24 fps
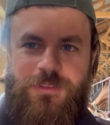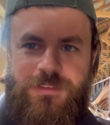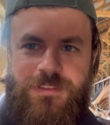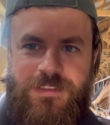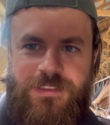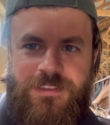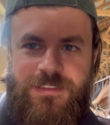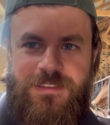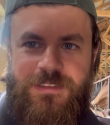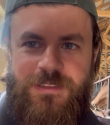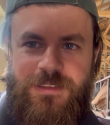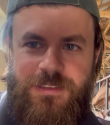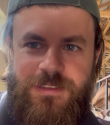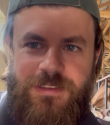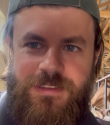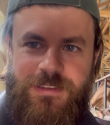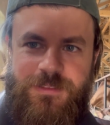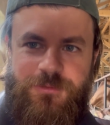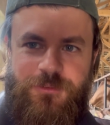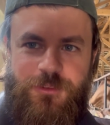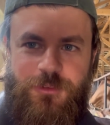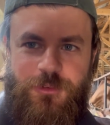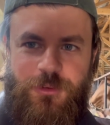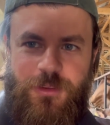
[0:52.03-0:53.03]
siz
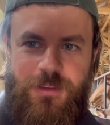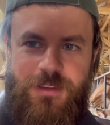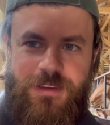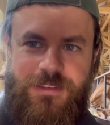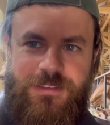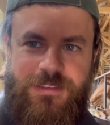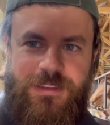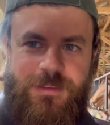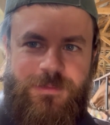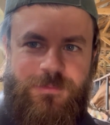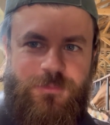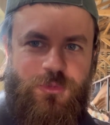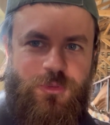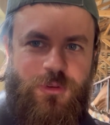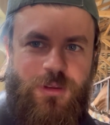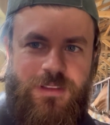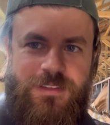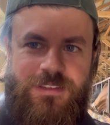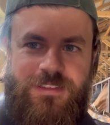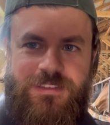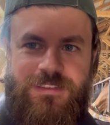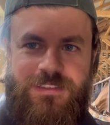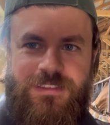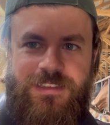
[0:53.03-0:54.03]
videolardan bunaldınız.